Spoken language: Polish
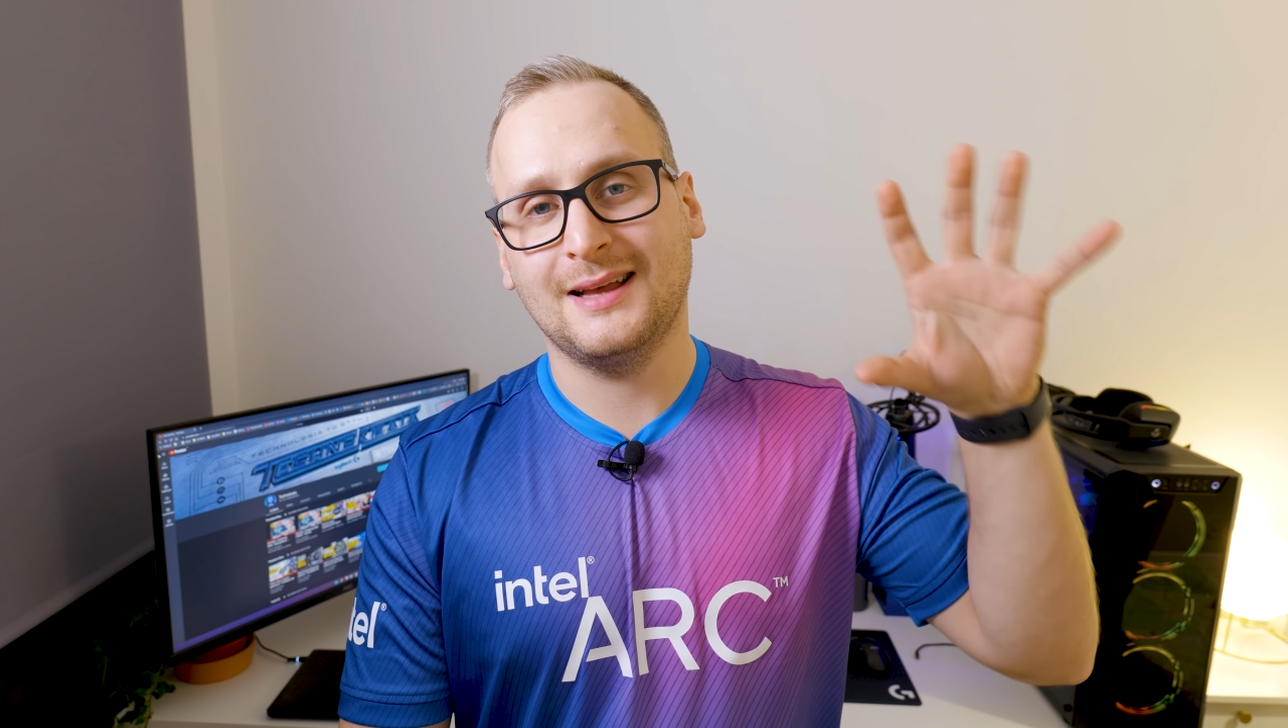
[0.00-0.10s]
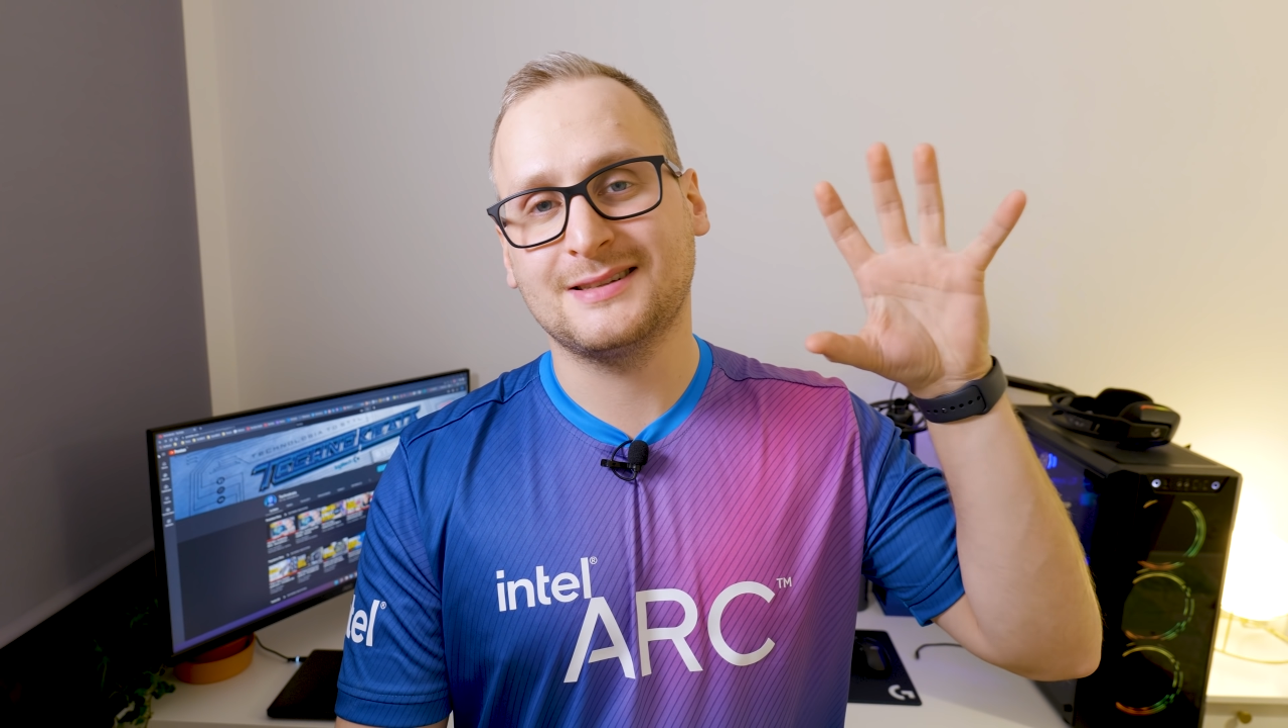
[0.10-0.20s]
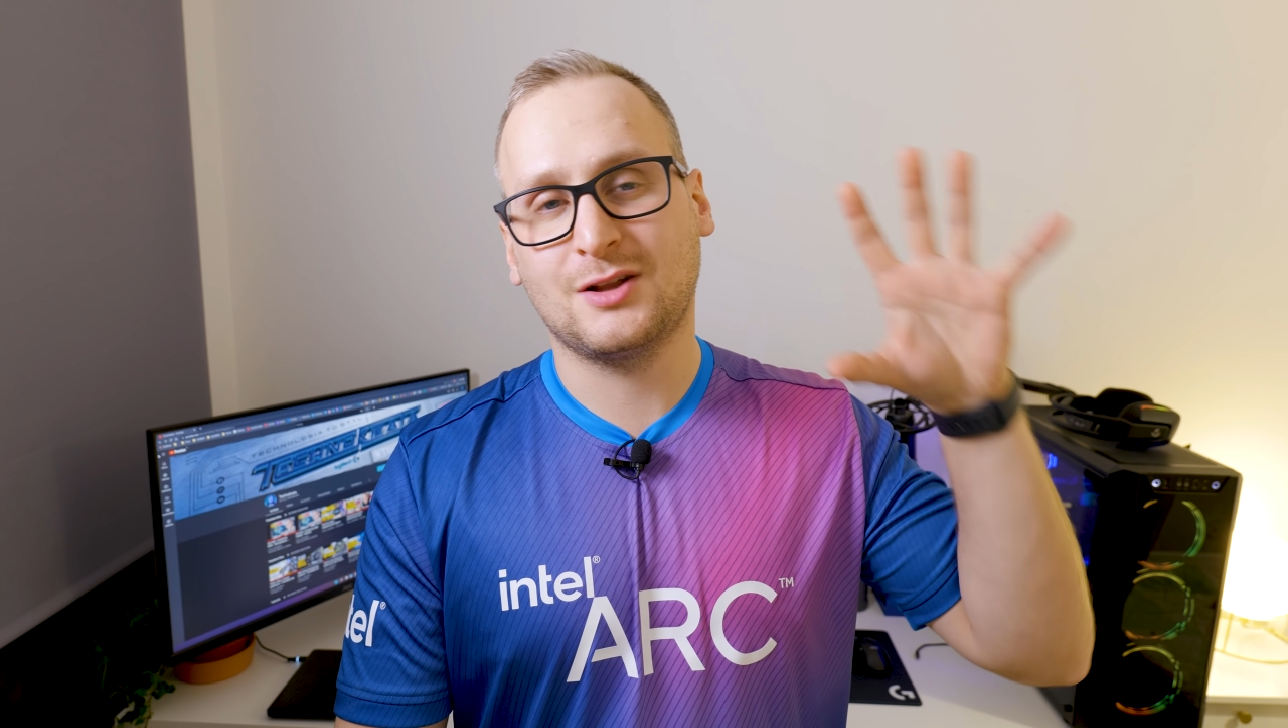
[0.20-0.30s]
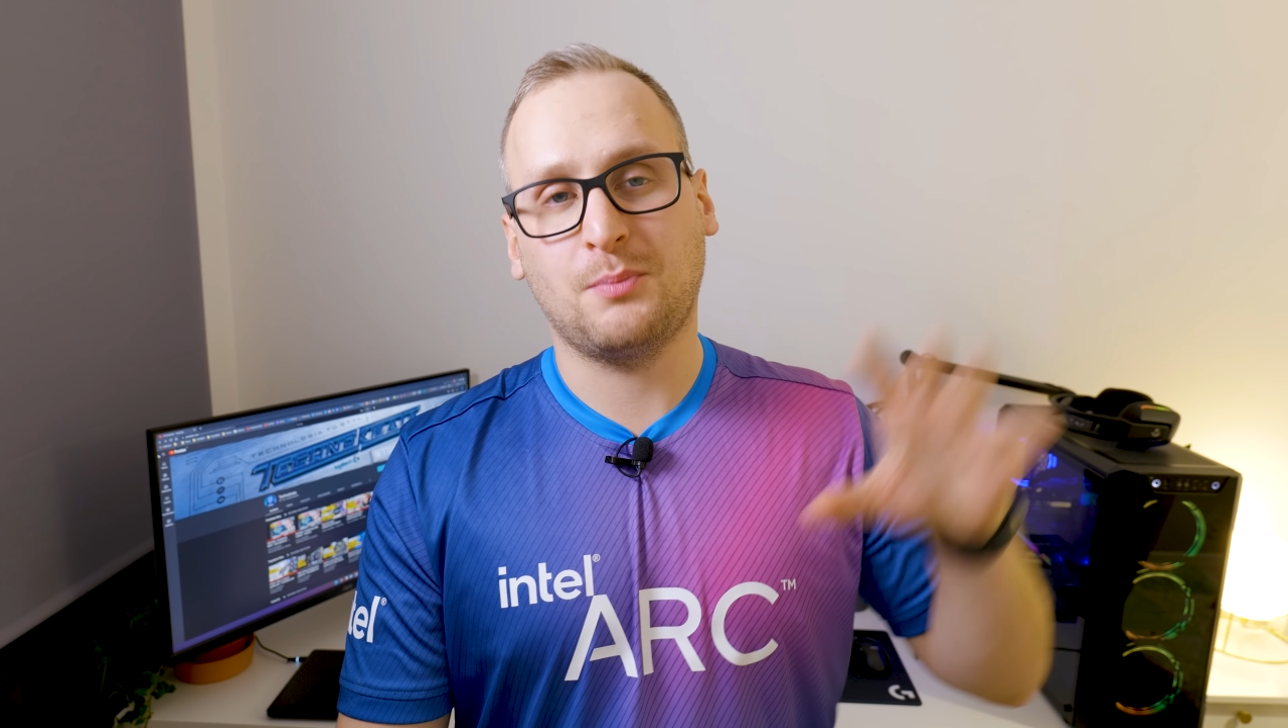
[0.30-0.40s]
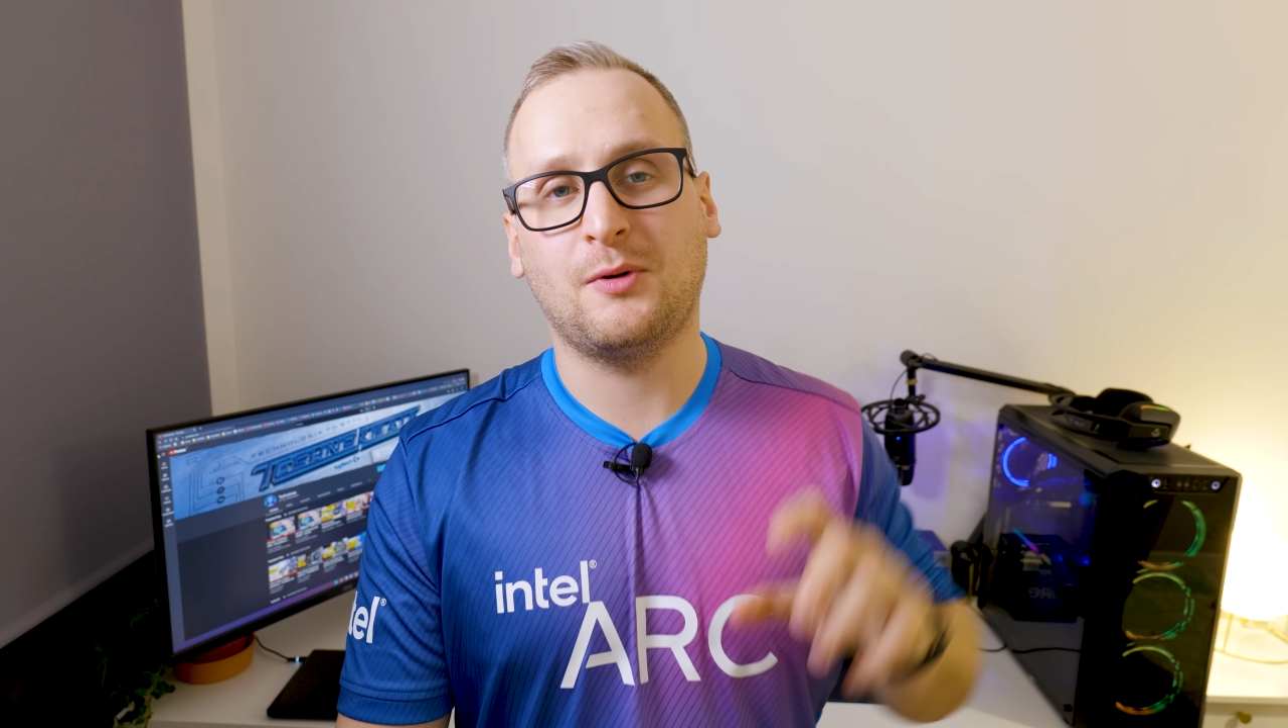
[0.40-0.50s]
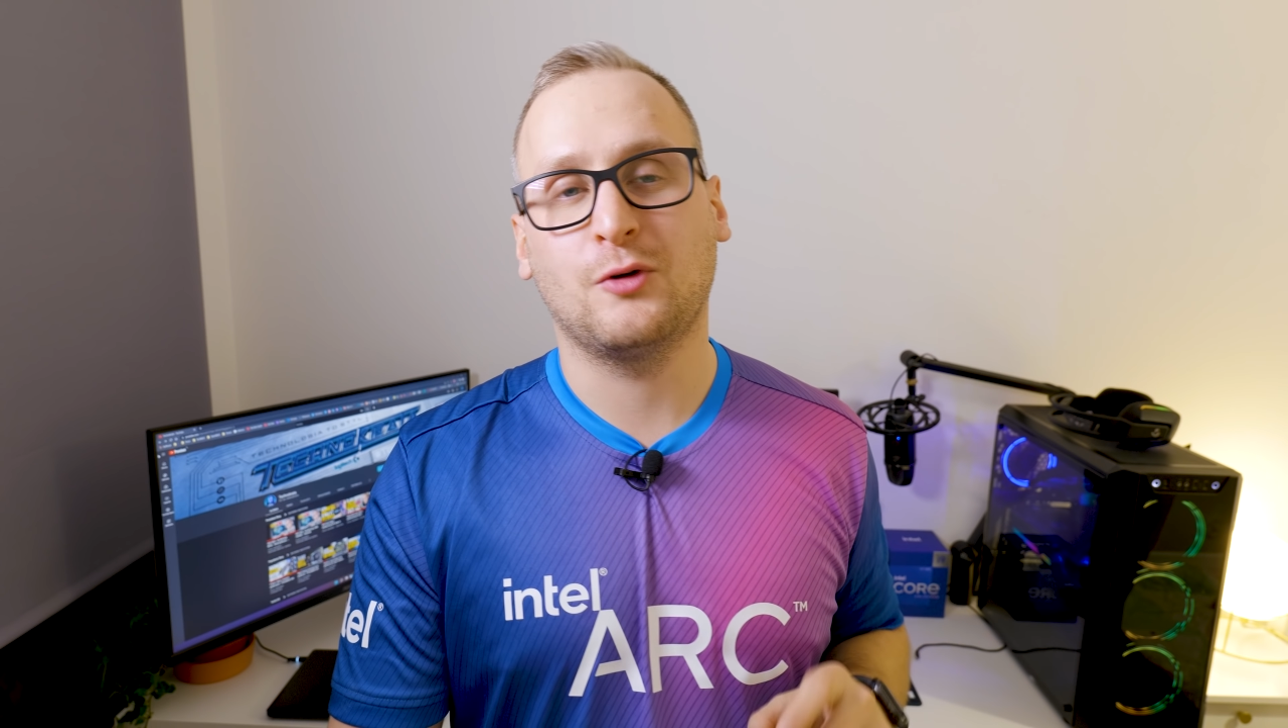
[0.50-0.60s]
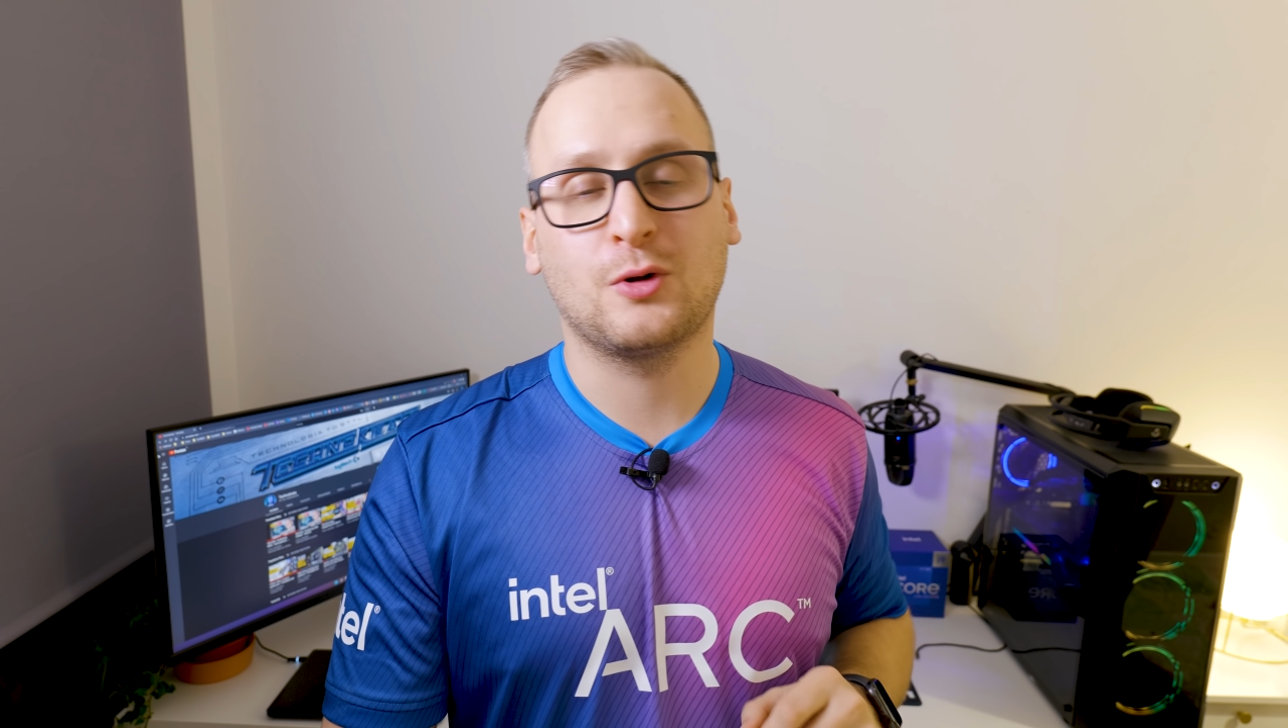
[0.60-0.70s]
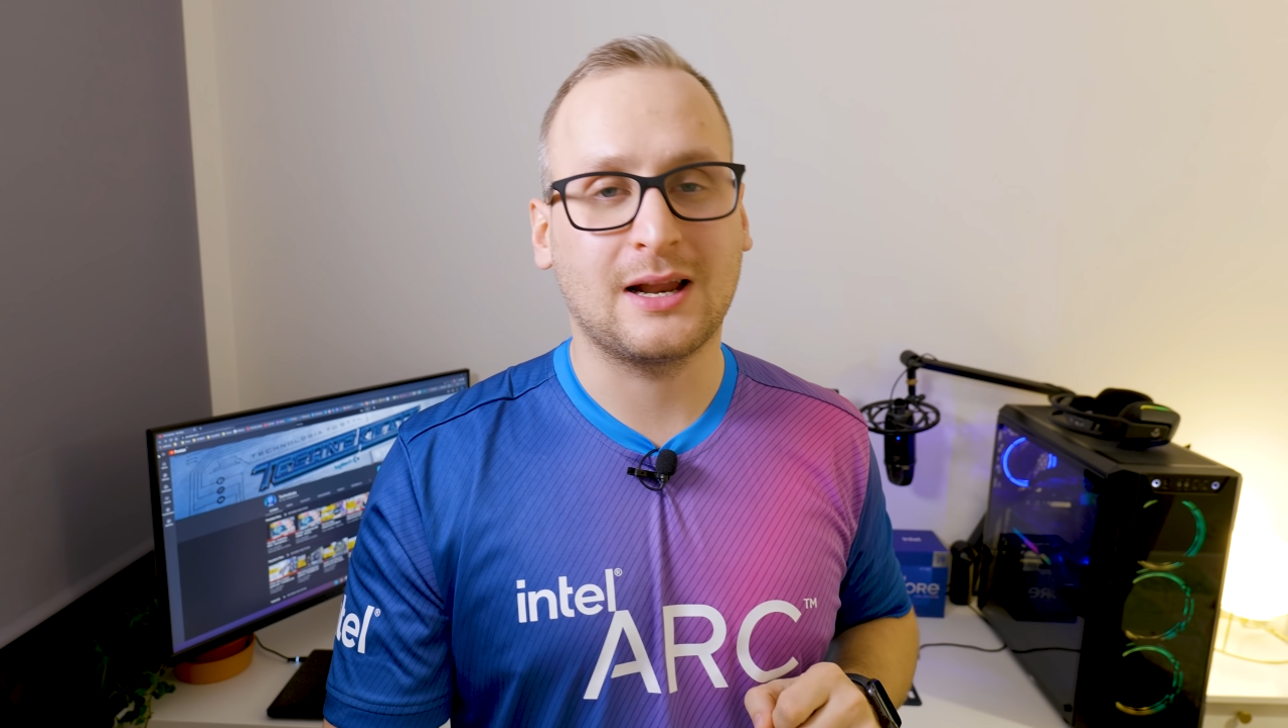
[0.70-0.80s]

desktopową